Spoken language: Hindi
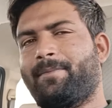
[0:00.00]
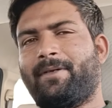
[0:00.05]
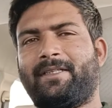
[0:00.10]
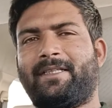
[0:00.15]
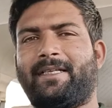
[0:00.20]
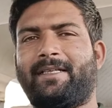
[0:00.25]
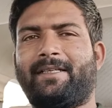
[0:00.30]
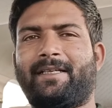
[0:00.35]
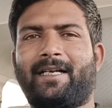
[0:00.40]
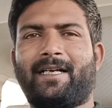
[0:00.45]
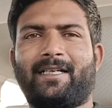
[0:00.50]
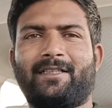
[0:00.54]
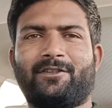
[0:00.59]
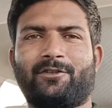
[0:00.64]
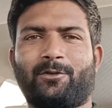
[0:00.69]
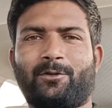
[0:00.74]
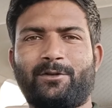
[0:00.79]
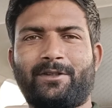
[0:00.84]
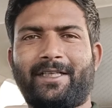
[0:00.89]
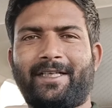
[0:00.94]
पता नहीं
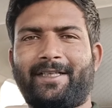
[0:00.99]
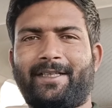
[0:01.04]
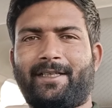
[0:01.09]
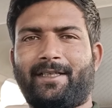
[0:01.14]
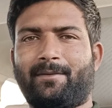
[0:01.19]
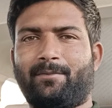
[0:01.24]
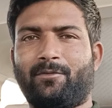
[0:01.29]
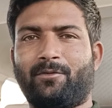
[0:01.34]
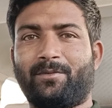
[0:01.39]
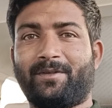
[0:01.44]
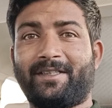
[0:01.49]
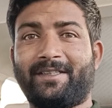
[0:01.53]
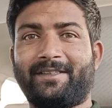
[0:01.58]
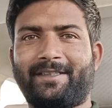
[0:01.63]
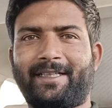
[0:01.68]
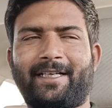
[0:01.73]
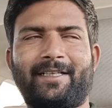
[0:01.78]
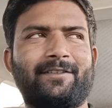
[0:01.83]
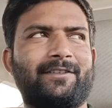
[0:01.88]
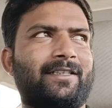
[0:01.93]
आज हो जाएगा मुमकिन
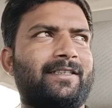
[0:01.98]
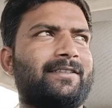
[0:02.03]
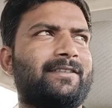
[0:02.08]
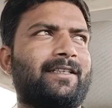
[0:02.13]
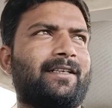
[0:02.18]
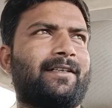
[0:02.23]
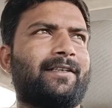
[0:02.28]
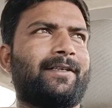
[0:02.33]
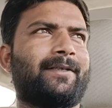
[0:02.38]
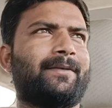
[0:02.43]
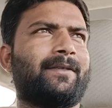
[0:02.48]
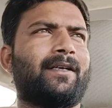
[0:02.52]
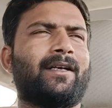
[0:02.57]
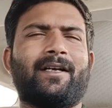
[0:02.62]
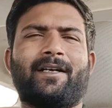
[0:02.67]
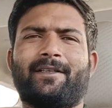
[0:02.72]
टायर चेंज करना